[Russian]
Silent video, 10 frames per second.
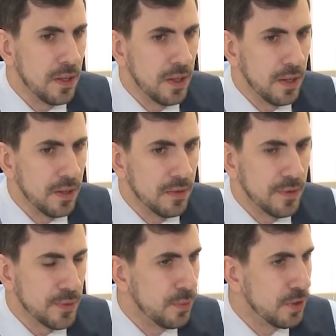В
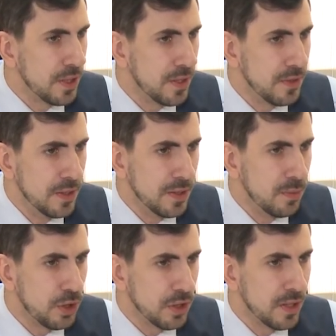автобусах она везде
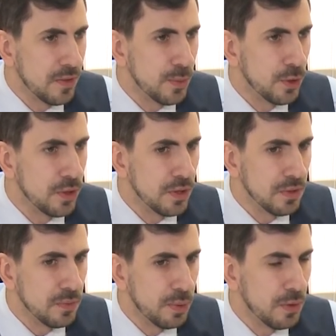размещена. Вы
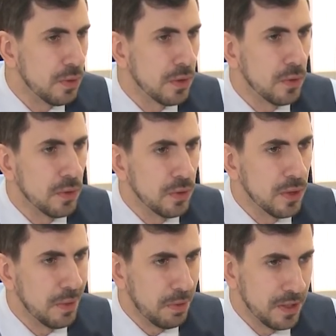можете по
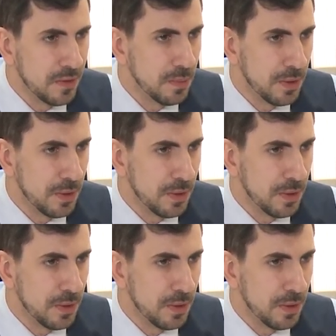QR-коду оперативно